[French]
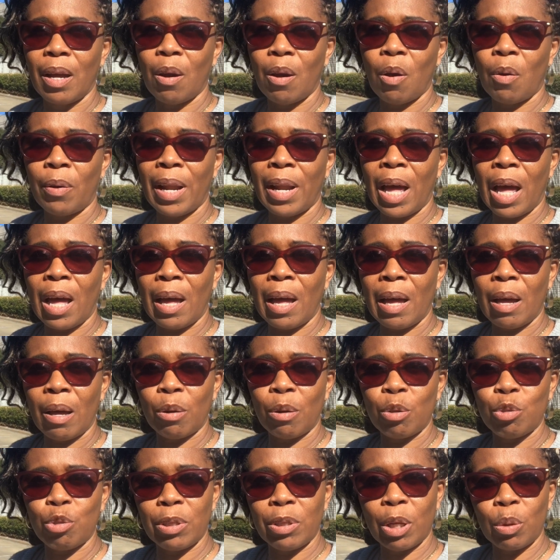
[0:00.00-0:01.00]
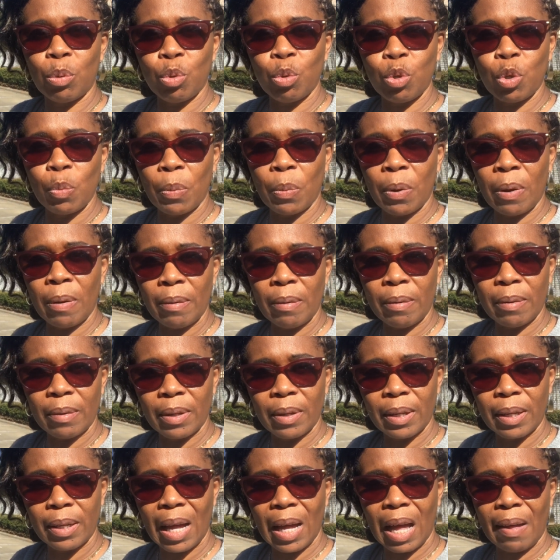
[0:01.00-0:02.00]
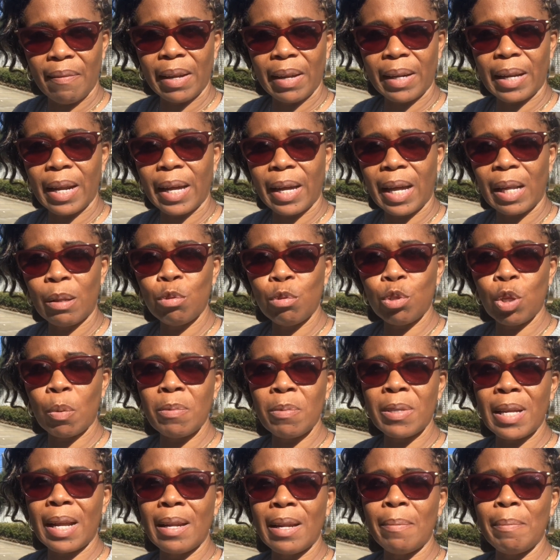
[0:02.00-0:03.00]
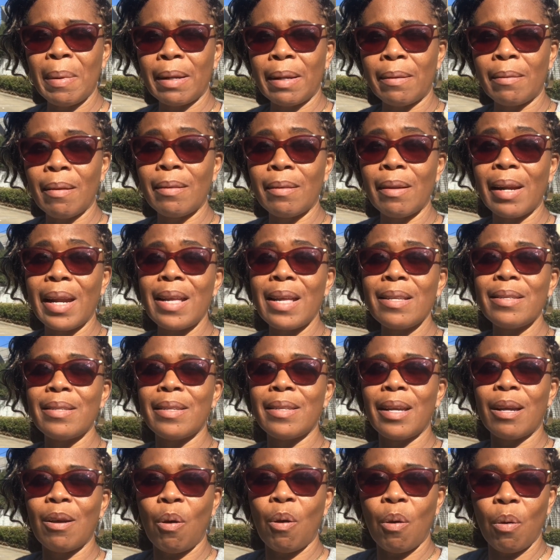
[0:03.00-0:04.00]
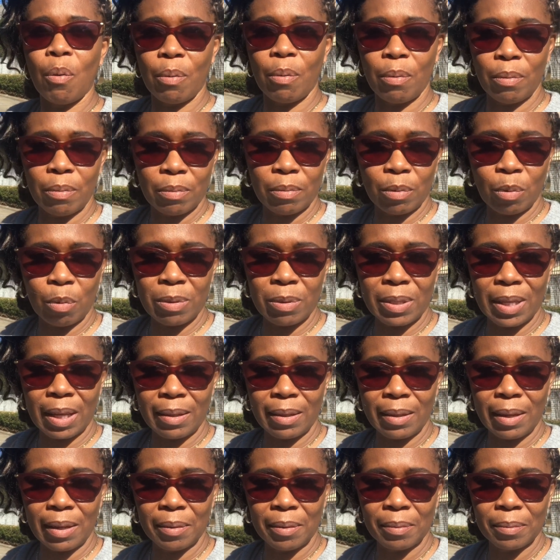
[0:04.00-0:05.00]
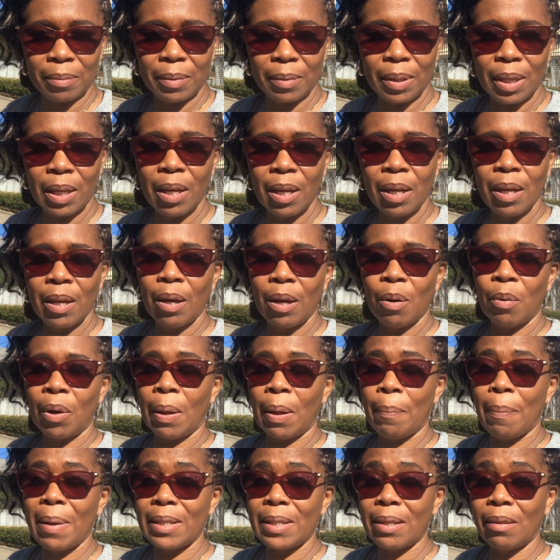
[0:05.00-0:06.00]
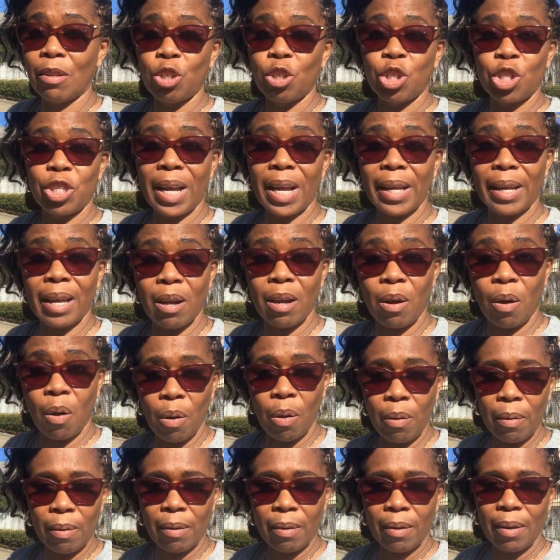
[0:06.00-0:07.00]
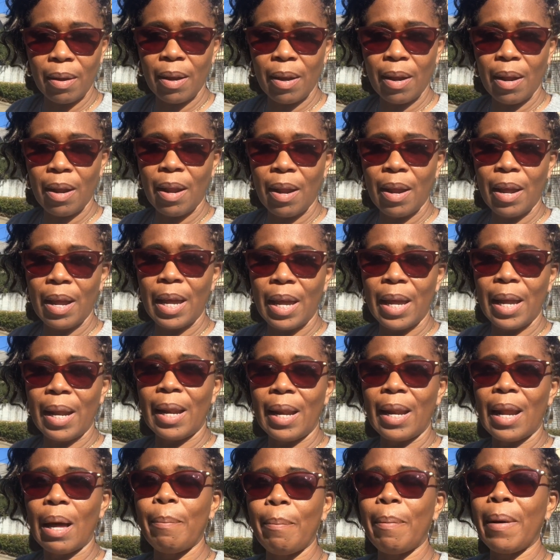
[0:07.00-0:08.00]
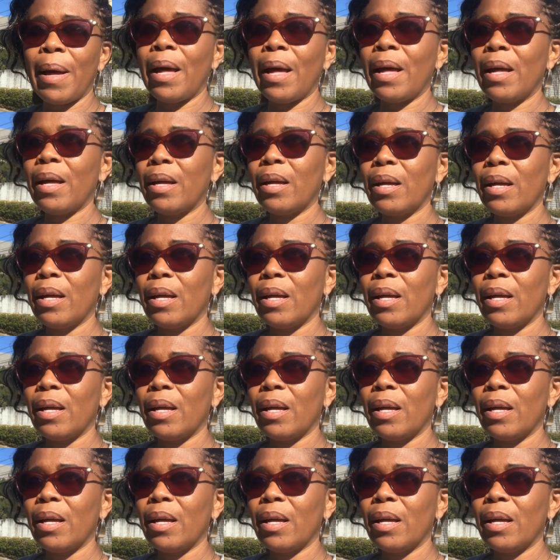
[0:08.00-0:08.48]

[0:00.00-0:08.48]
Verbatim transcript: on a reçu des documents avec lesquels nous sommes allés maintenant dans les écoles concernées. On est passé dans chaque école et là-bas,